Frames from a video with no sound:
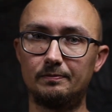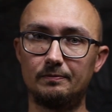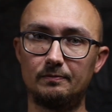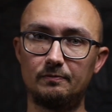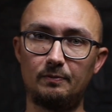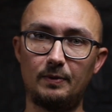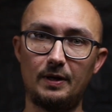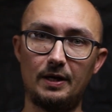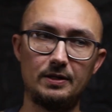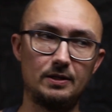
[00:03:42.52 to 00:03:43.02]

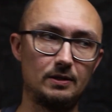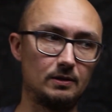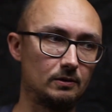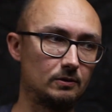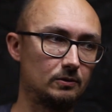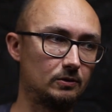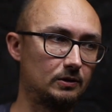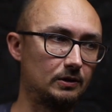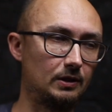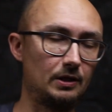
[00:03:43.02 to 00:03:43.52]
в плане
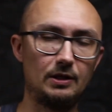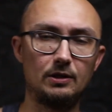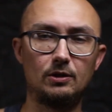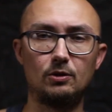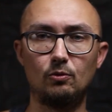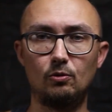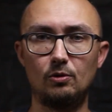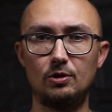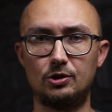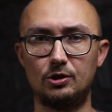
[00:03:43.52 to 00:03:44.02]
стрит
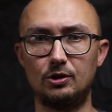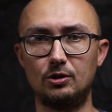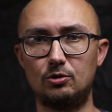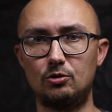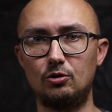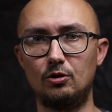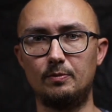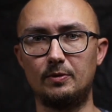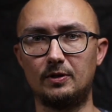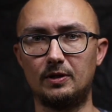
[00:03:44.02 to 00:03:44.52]
и уличных
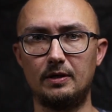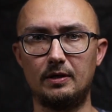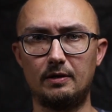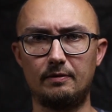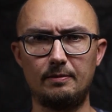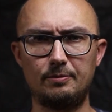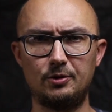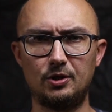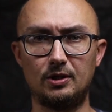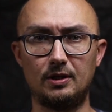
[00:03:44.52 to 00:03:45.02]
съемок,
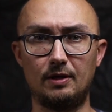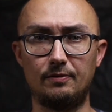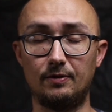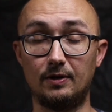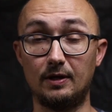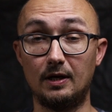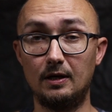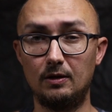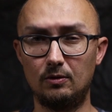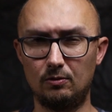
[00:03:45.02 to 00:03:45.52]
наверное, вообще
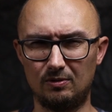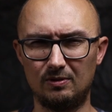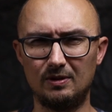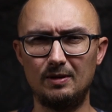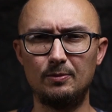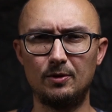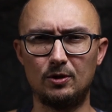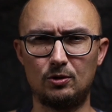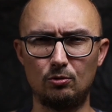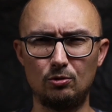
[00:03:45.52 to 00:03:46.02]
нафиг. Ну,
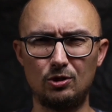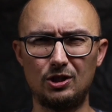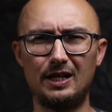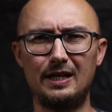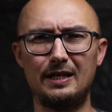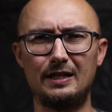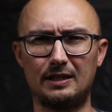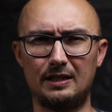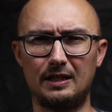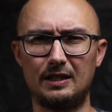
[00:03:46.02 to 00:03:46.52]
именно
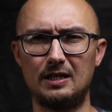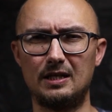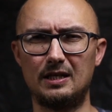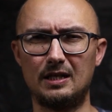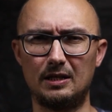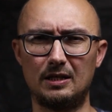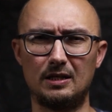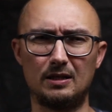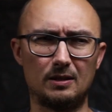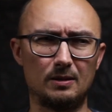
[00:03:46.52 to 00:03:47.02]
случайных таких
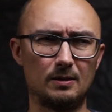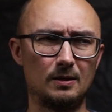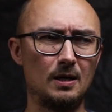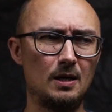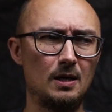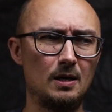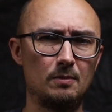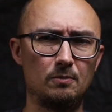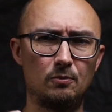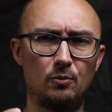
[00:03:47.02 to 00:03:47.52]
каких-то
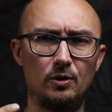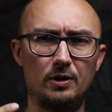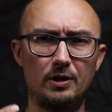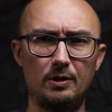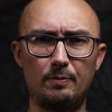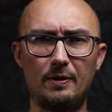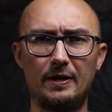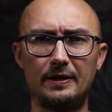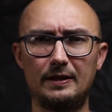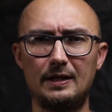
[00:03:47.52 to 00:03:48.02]
более
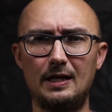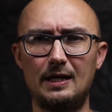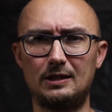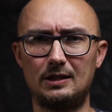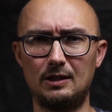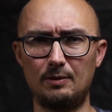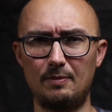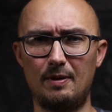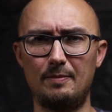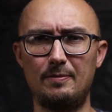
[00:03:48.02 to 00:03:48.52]

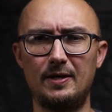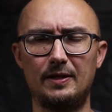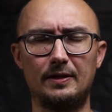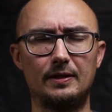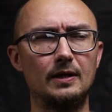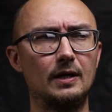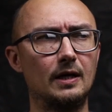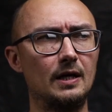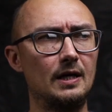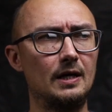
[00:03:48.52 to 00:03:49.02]
репортажных,
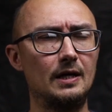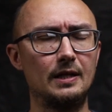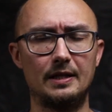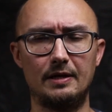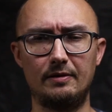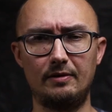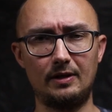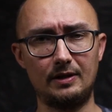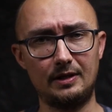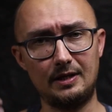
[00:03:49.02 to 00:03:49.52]
моментных.
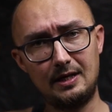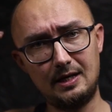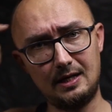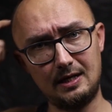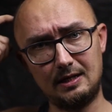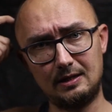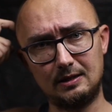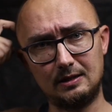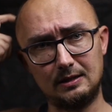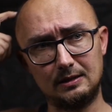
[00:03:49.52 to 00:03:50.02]
Наверное,
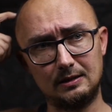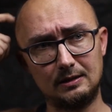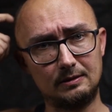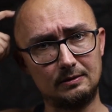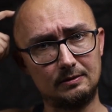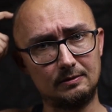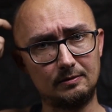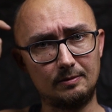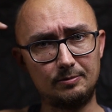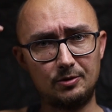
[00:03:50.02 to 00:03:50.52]
я
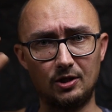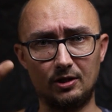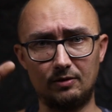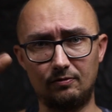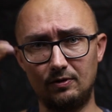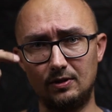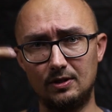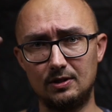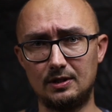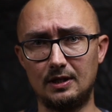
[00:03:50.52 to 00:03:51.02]
вообще
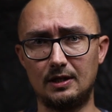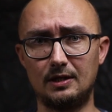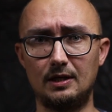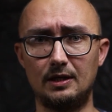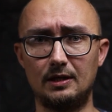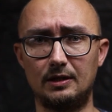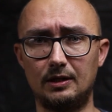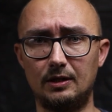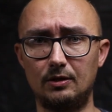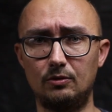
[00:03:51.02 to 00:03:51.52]
от
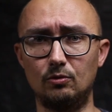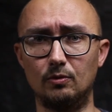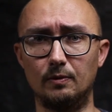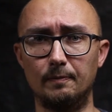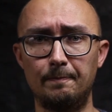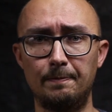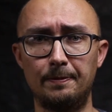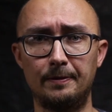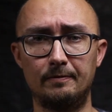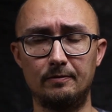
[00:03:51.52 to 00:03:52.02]
видоискателя отойду.
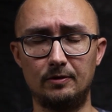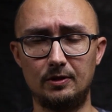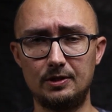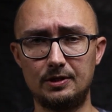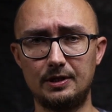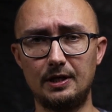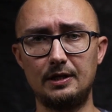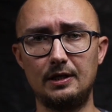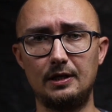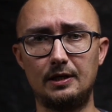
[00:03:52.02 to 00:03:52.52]

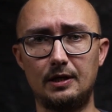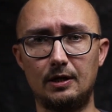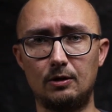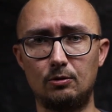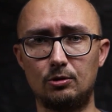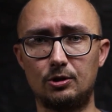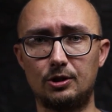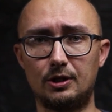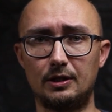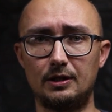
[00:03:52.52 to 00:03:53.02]
Видоискатель
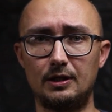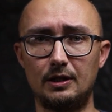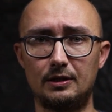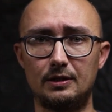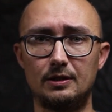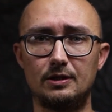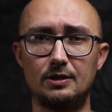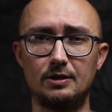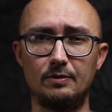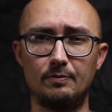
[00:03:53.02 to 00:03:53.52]
хорош, когда
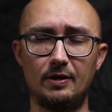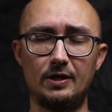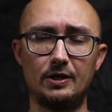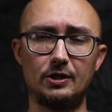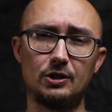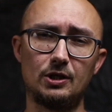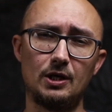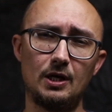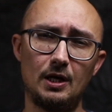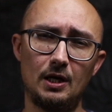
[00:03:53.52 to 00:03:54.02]
ты
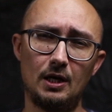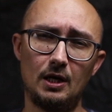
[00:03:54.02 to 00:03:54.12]
снимаешь